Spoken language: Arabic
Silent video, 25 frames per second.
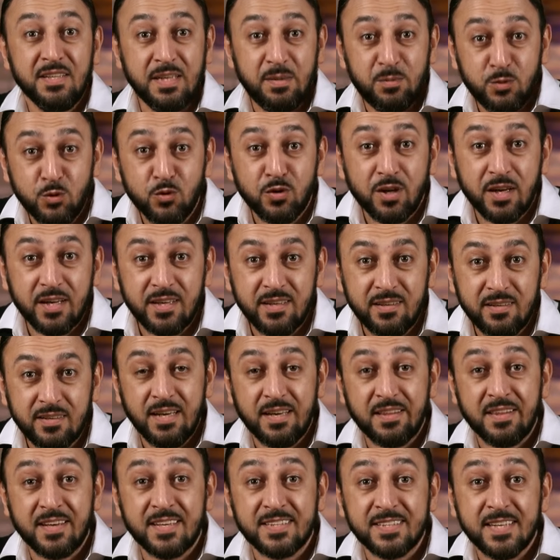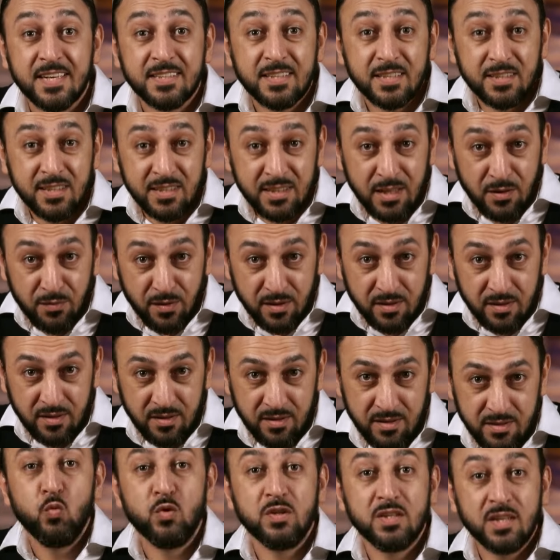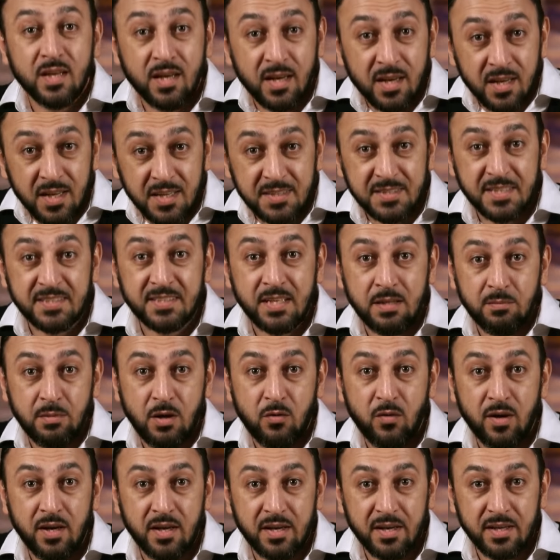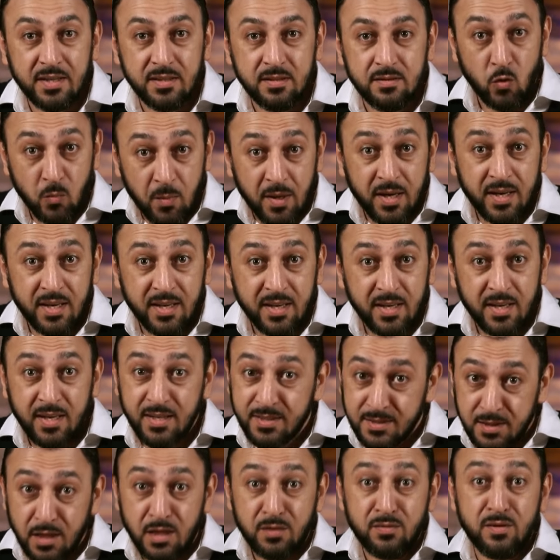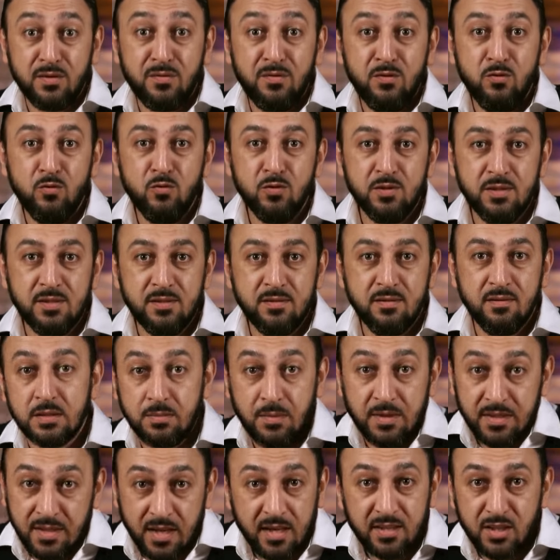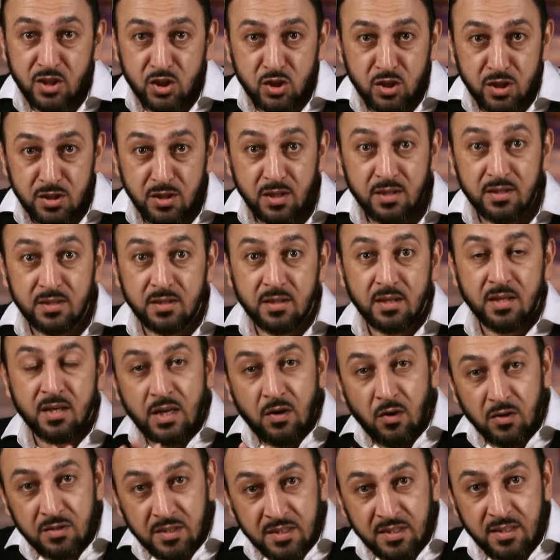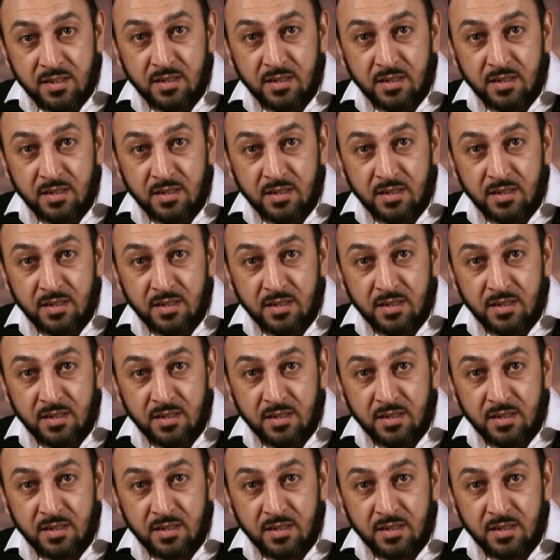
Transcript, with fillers: طيب شو رايك اذا زادت النفقات وتقلصت الموارد ومع هيك صار في فلوس طبعا هذا الشيء ضد قوانين